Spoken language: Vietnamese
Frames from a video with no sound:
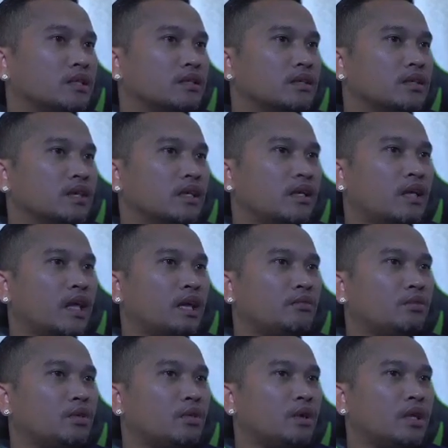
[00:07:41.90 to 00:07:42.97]
Anh ấy like
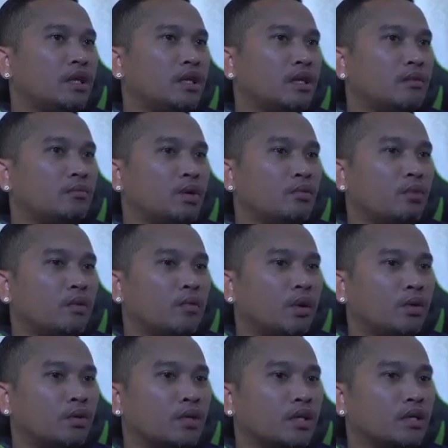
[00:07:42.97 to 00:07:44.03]
to lắm này có mọi mong
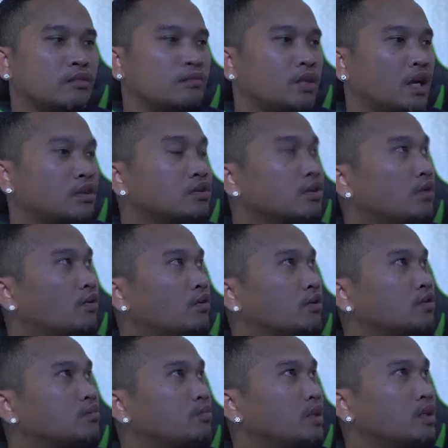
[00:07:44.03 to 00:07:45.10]
phóng thay nhom cắt to
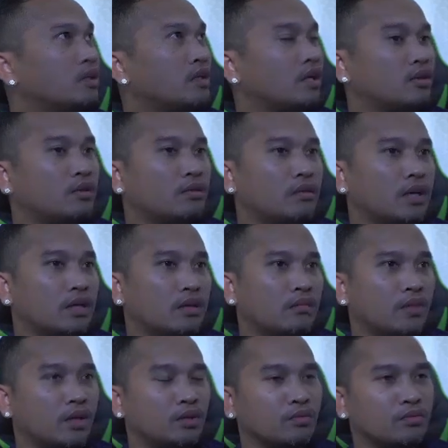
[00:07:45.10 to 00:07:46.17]
speed cắt to ấy chẳng
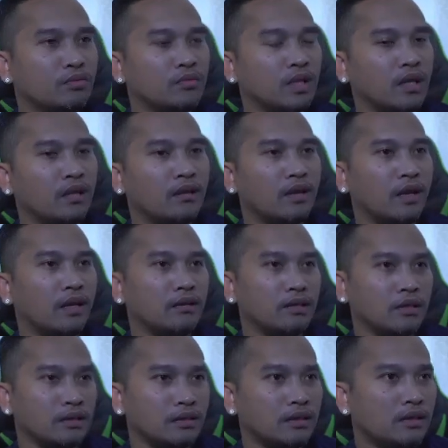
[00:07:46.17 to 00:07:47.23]
bằng nhom á lại thôi.